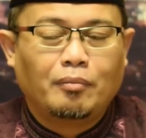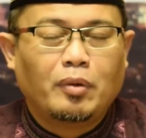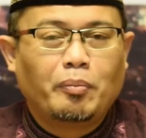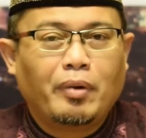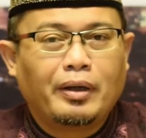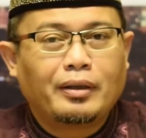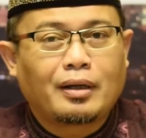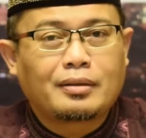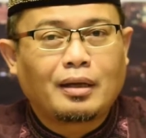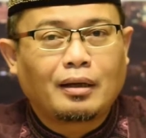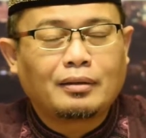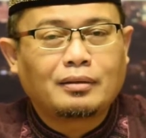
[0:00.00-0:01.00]
membayar
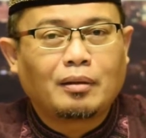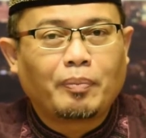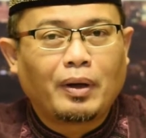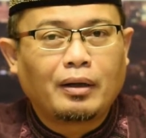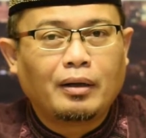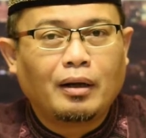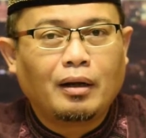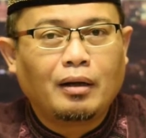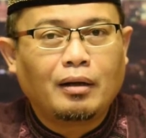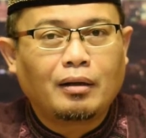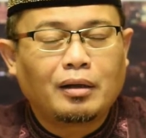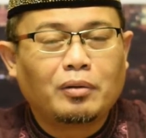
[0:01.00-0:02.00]
zakat
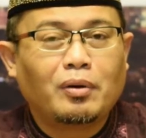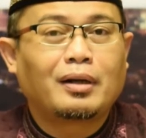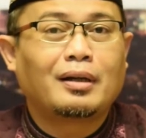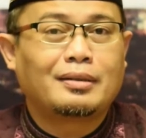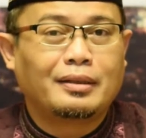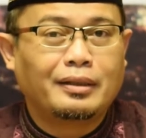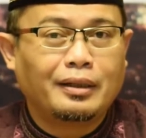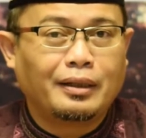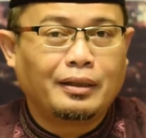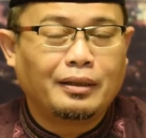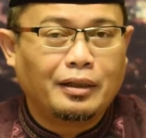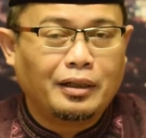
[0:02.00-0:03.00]
kepada keluarga
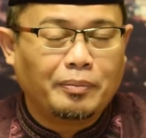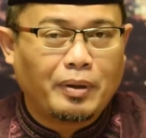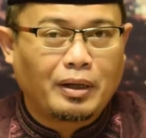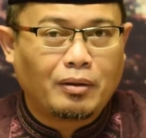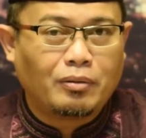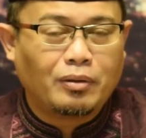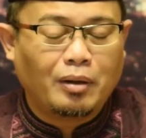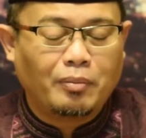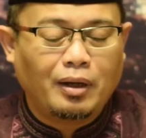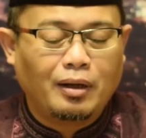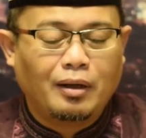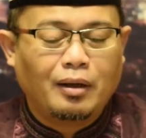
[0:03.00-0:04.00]
sendiri, ini para
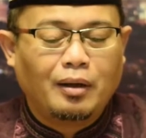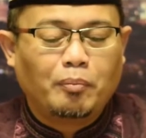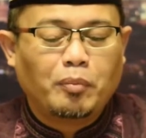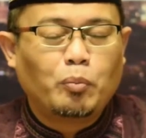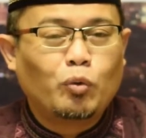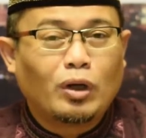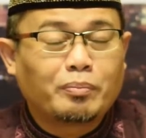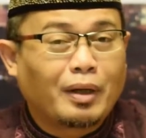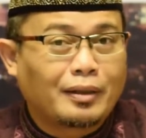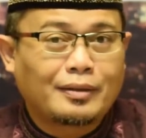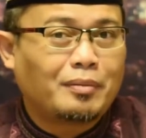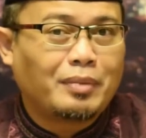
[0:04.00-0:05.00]
ulama membuat
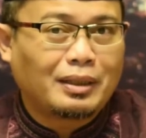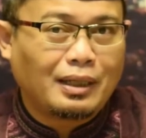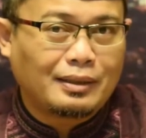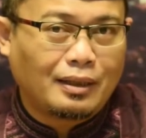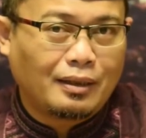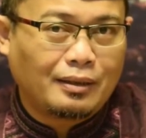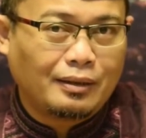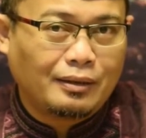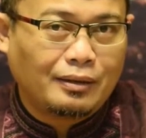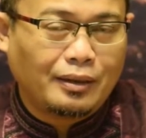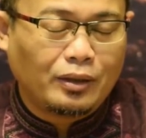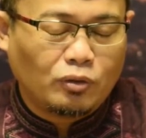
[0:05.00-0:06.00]
batasan-batasan.
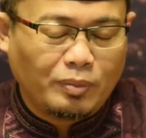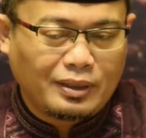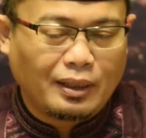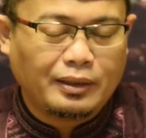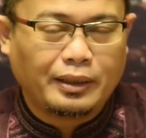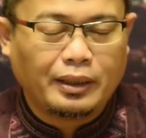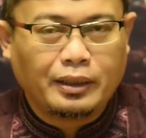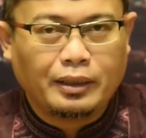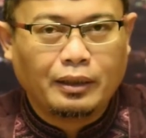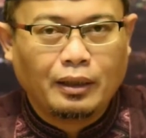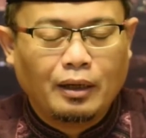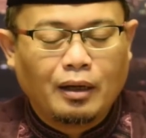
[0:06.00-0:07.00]
Yaitu misalnya gini,
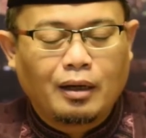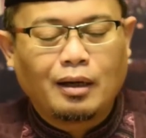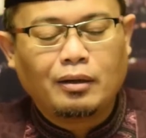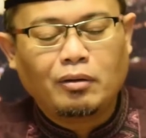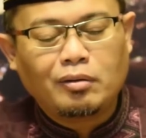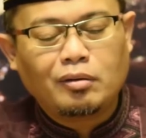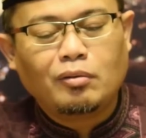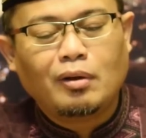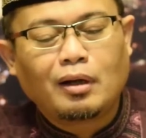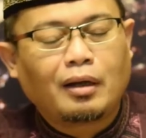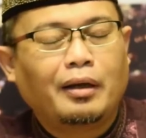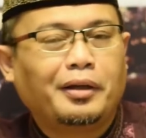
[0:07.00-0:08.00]
kalau
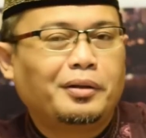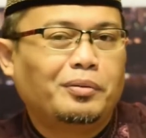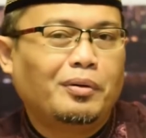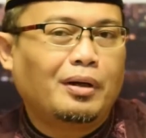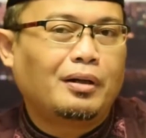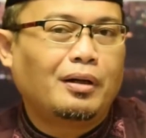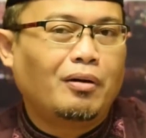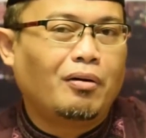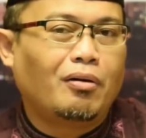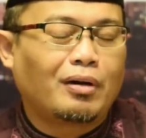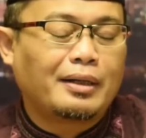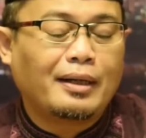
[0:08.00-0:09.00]
keluarga itu adalah
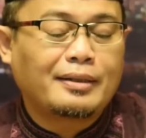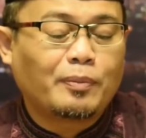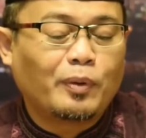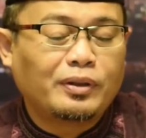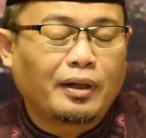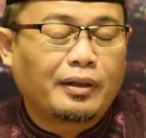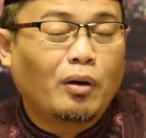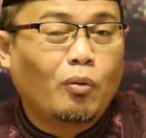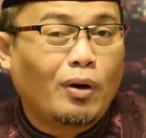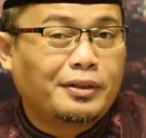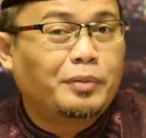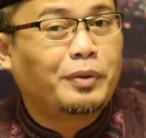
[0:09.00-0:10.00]
orang yang sebenarnya
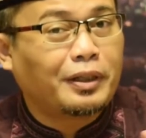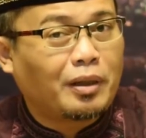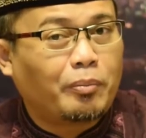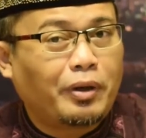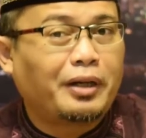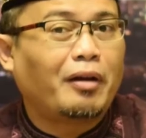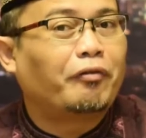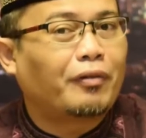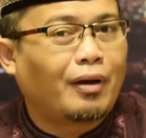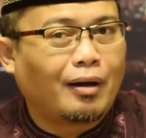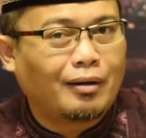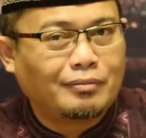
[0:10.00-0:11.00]
wajib kita beri
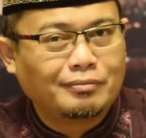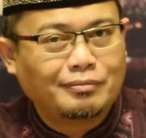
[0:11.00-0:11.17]
nafkah.